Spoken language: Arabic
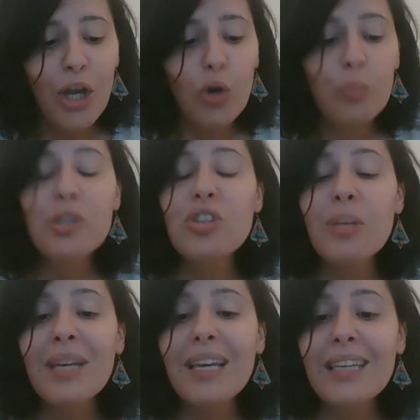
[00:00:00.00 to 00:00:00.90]

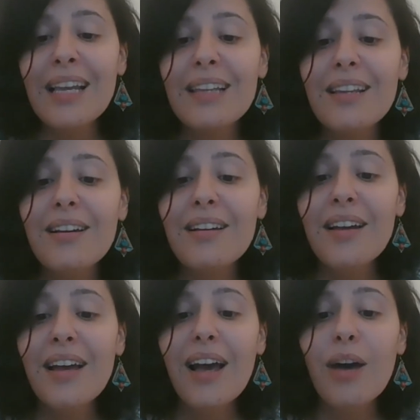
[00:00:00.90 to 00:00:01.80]
وبتجتمع عيالنا
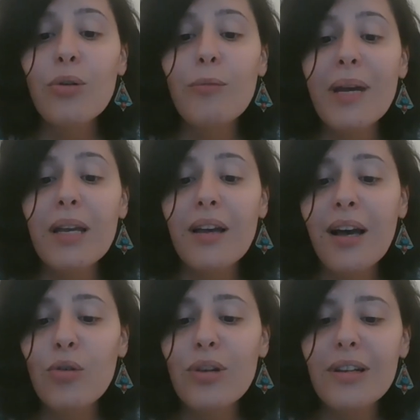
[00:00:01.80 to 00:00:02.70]
حول
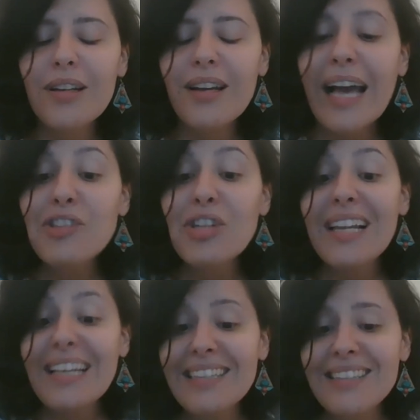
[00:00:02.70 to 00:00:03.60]
حول آه، عشاء
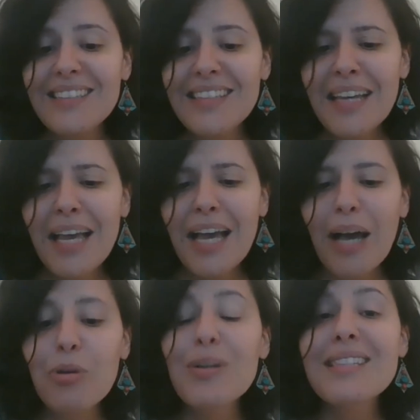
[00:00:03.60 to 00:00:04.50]
العيد
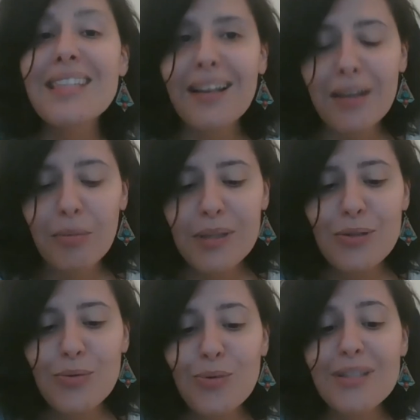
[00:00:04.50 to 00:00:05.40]
عم نوزع
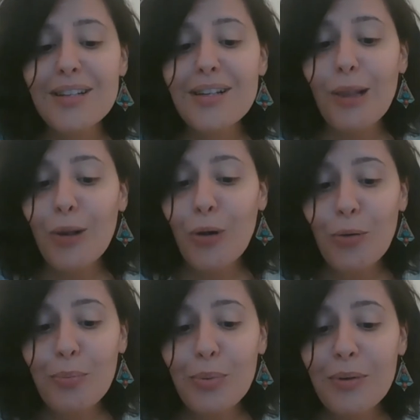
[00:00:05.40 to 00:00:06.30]
الخبز ونظرات
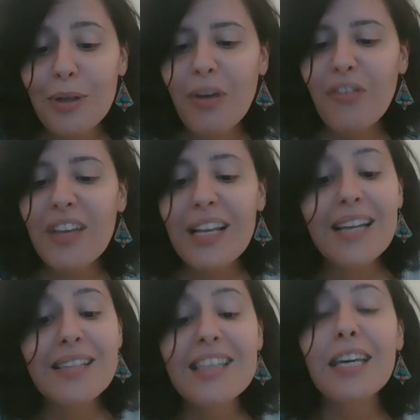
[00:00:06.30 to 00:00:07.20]
الحب ما في
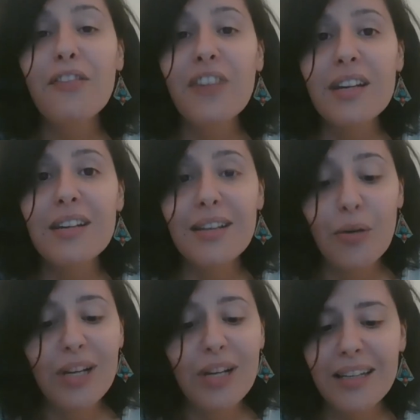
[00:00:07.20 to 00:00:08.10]
لا سلاح يفرقنا
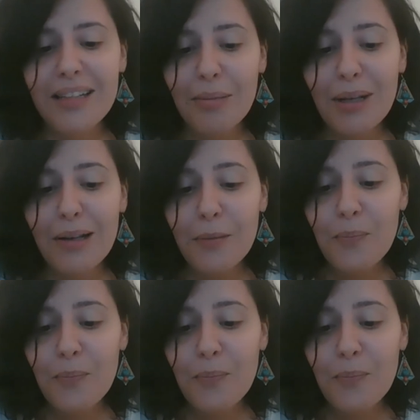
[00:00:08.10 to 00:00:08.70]
ولا قنابل